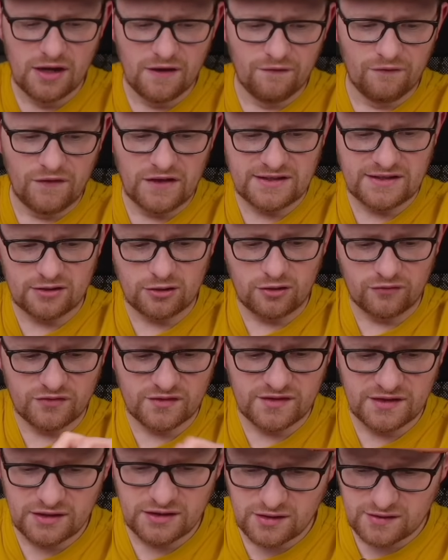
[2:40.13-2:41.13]
was da drauf zu
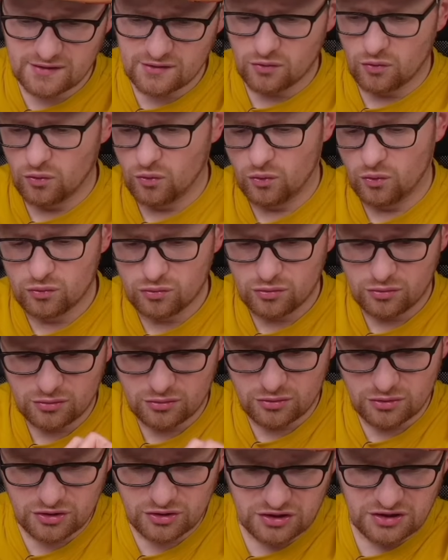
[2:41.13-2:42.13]
sehen ist.
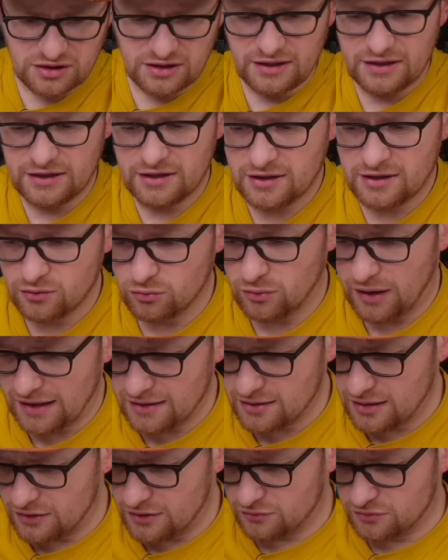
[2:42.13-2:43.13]
Und die
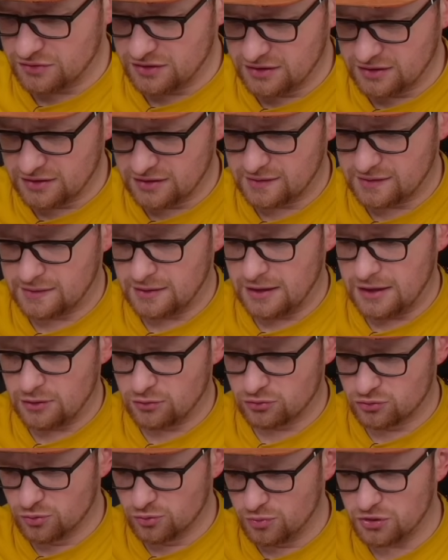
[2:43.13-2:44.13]
Lego-Anleitung hier ist
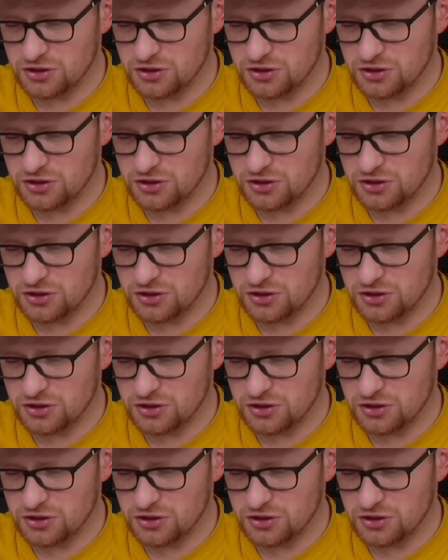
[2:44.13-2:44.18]
Lego-typisch.